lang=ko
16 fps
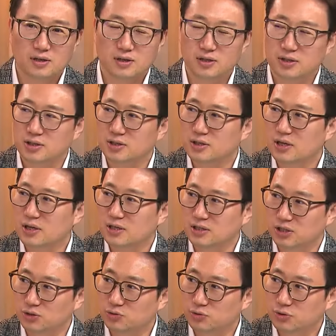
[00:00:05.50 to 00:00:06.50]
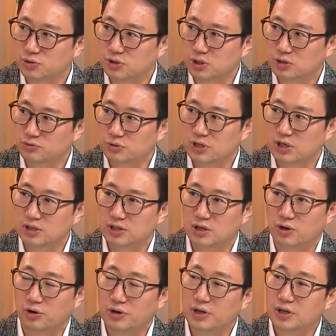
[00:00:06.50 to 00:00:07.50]
이렇게 증가한 이유는 우리가 이제
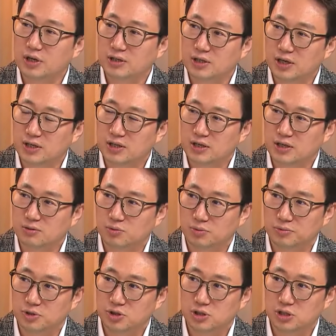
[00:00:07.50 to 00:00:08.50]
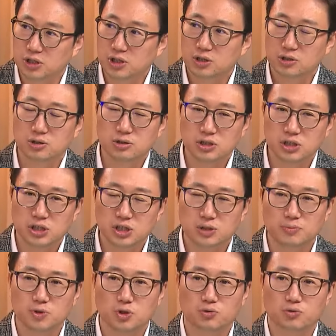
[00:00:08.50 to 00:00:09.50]
거래량 데이터를 보면은
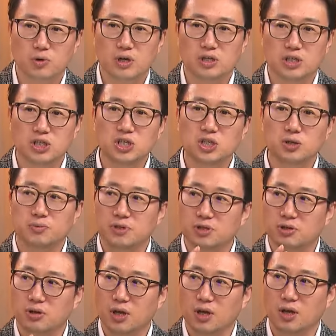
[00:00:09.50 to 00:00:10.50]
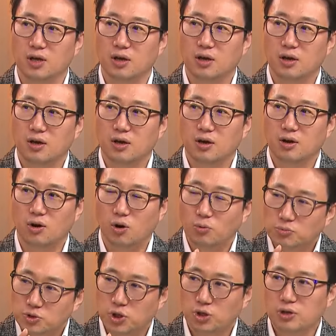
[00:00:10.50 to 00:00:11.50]
2020년과 21년에
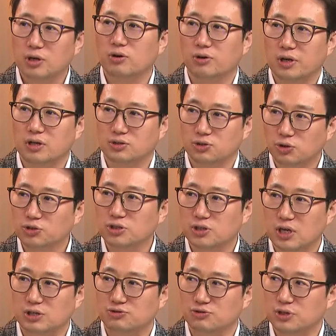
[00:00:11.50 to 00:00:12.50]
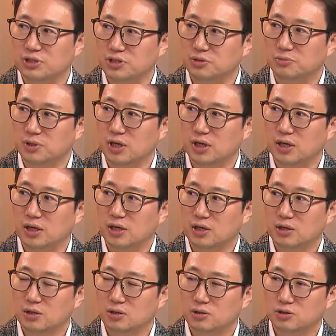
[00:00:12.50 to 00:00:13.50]
엄청난 거래가 터진 걸 알 수가 있습니다.
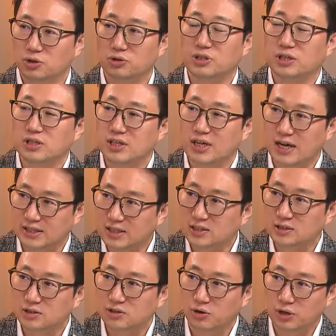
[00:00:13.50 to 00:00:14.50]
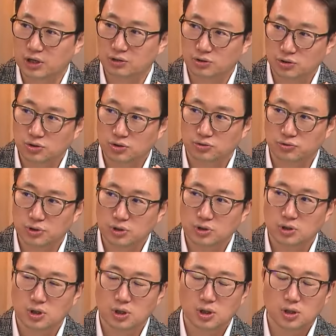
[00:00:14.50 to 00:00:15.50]
네. 역사상 가장 큰 거래가 터졌고요.
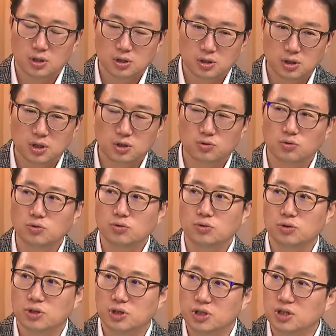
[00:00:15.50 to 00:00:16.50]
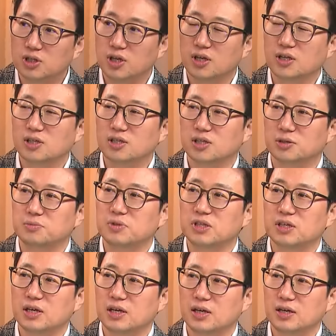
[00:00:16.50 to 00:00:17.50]
그리고 그때는
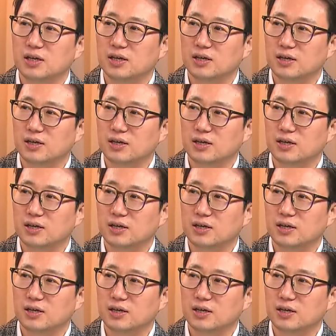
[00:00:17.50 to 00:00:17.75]
금리가